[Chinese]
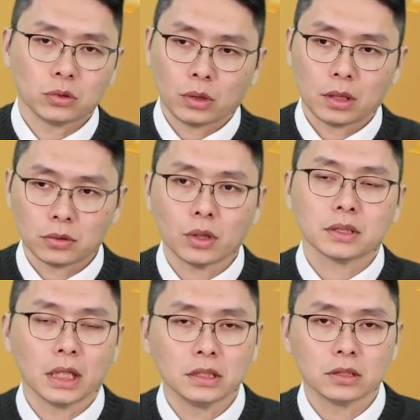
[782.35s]
抓抓个
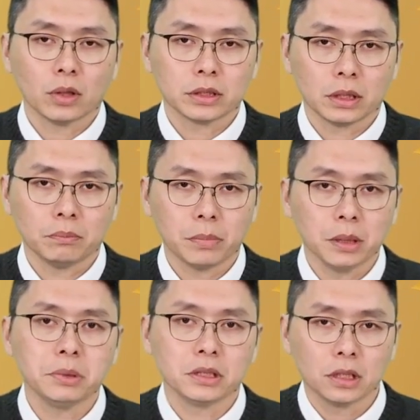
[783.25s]
三十几块钱，
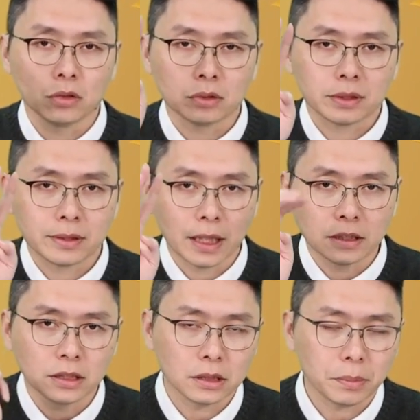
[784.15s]
本笔也都三
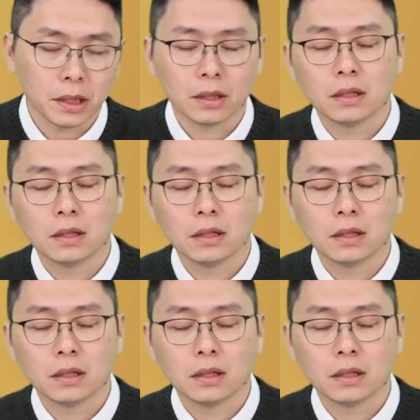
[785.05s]
十几倍，